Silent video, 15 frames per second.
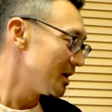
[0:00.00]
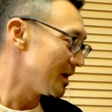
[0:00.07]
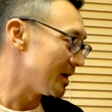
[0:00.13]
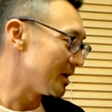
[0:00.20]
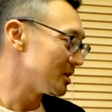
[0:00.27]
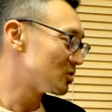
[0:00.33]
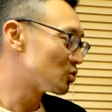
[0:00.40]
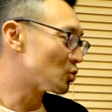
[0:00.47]

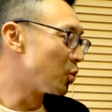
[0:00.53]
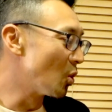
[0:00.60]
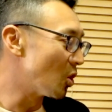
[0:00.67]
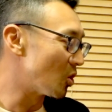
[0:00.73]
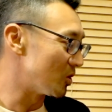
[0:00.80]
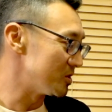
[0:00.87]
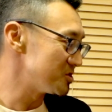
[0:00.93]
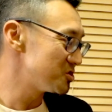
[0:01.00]
えー、
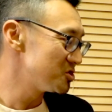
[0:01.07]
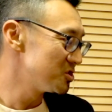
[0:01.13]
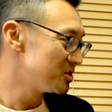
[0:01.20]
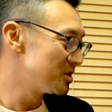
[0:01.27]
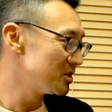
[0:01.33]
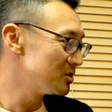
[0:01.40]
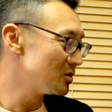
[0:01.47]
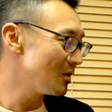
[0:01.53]
towards っ
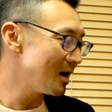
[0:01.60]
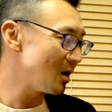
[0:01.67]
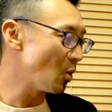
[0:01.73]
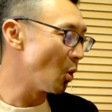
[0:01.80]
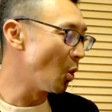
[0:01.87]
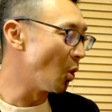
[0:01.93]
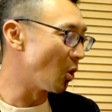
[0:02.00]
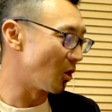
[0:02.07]
ていうの
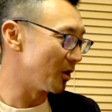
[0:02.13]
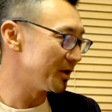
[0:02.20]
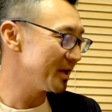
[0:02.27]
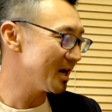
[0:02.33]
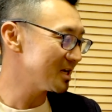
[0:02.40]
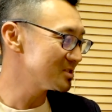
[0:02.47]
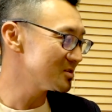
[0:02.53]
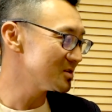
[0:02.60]
は or で
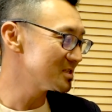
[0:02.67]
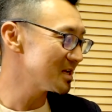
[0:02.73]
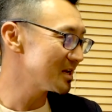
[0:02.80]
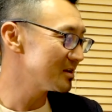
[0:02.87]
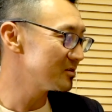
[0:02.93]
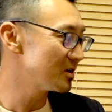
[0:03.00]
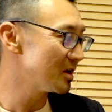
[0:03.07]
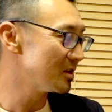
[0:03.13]
発音さ
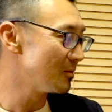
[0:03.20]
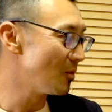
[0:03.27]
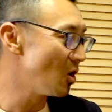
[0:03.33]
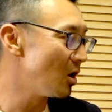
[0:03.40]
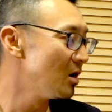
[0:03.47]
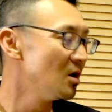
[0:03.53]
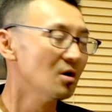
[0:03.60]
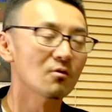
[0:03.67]
れるけど
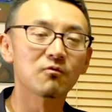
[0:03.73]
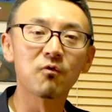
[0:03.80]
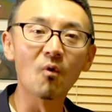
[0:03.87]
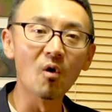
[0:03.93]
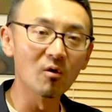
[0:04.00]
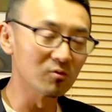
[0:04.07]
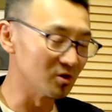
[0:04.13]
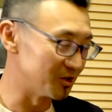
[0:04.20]
も
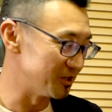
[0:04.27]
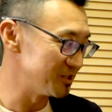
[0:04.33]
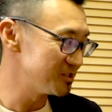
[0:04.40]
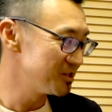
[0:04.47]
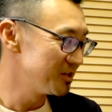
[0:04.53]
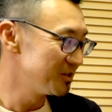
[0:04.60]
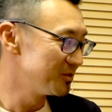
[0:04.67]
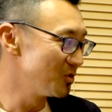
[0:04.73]
forward
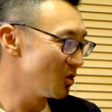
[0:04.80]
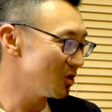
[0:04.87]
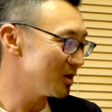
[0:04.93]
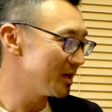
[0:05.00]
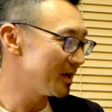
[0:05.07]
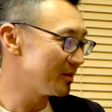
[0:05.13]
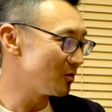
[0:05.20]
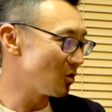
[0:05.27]
の,、
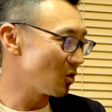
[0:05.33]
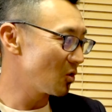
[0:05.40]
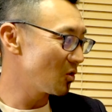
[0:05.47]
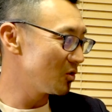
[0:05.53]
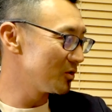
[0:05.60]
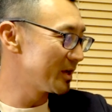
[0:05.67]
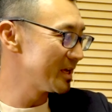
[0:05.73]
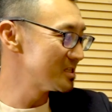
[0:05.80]
えー、あの
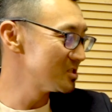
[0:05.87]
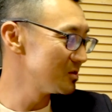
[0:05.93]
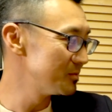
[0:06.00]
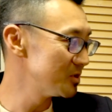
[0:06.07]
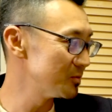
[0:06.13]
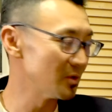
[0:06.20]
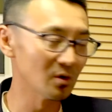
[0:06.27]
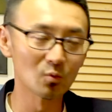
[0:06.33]
このケツの
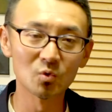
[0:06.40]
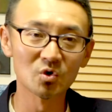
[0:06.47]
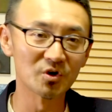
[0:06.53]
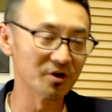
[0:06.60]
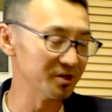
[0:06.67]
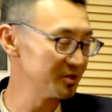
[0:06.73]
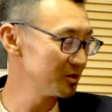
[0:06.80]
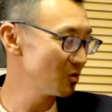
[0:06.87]
部分
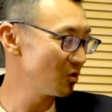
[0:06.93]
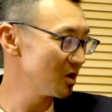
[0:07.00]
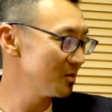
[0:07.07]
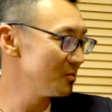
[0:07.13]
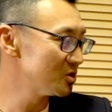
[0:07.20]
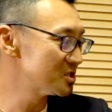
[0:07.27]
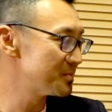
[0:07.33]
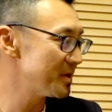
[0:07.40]
word これ
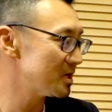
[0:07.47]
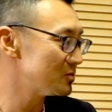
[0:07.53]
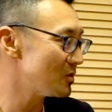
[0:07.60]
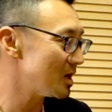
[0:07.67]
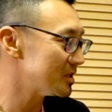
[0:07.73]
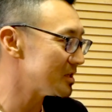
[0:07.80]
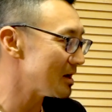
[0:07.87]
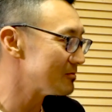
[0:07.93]
もスペル
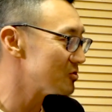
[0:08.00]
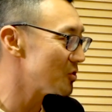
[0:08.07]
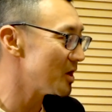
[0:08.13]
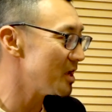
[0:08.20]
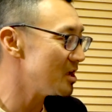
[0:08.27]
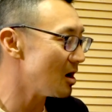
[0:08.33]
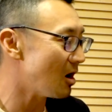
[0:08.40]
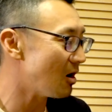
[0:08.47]
は
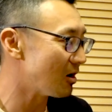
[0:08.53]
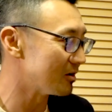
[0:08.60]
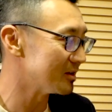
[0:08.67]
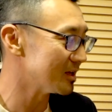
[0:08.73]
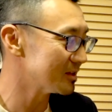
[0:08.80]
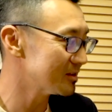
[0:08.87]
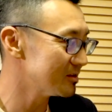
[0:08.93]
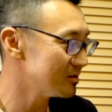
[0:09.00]
war に
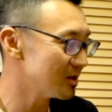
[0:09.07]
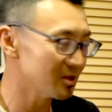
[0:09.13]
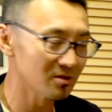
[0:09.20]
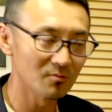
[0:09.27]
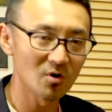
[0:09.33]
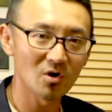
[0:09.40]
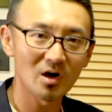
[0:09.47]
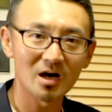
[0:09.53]
なってるけ
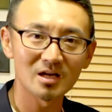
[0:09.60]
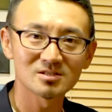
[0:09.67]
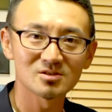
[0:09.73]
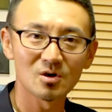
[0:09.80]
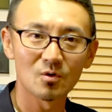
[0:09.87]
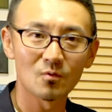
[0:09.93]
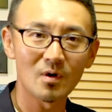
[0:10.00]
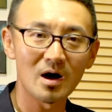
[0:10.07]
ども発
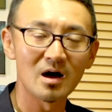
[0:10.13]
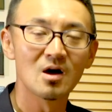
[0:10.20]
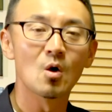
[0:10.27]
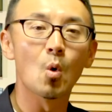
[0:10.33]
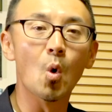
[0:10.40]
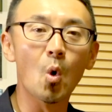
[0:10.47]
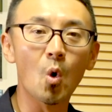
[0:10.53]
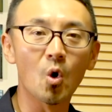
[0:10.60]
音は
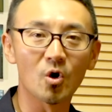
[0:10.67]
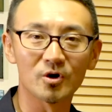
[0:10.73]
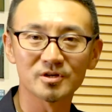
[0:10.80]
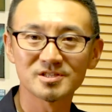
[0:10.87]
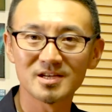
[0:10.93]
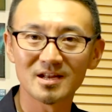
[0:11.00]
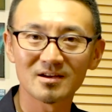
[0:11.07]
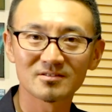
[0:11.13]
or
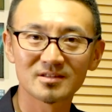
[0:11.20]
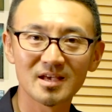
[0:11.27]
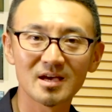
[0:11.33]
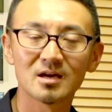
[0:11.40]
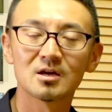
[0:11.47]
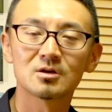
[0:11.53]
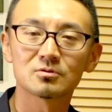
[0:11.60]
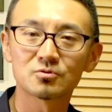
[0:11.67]
じゃなく
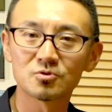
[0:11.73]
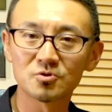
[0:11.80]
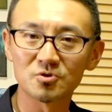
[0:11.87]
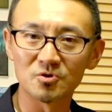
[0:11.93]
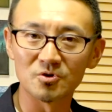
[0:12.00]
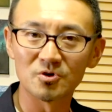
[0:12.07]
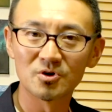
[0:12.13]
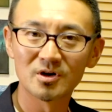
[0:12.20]
て
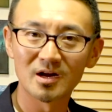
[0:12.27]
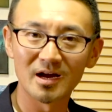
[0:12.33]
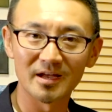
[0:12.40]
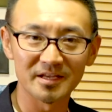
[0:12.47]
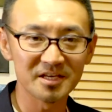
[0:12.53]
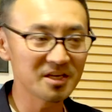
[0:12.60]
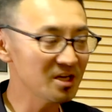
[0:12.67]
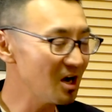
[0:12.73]
er は
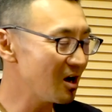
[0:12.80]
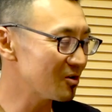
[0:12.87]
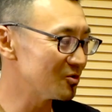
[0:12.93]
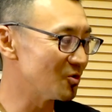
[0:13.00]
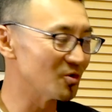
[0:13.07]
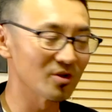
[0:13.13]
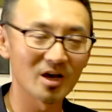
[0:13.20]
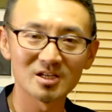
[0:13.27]
い、ER
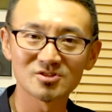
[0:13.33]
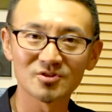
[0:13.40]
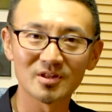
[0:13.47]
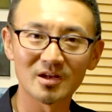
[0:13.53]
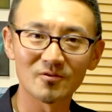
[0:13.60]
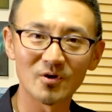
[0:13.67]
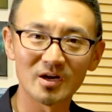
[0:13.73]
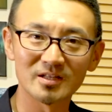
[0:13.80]
の方の発音に
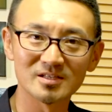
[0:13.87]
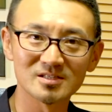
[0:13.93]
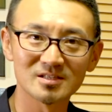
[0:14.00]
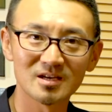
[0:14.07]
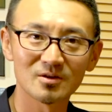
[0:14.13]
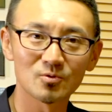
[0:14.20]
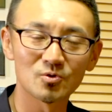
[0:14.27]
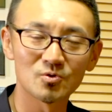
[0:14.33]
なるわけです
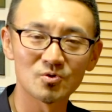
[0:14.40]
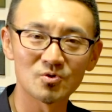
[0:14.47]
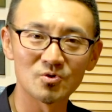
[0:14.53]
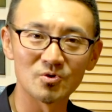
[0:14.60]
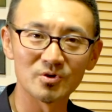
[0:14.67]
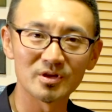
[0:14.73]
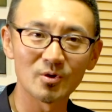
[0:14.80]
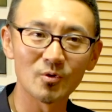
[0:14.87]
ね。
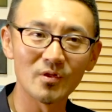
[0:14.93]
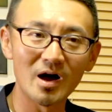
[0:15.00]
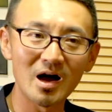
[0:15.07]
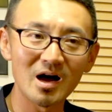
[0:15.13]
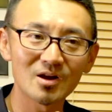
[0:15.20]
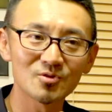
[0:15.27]
er ってこの R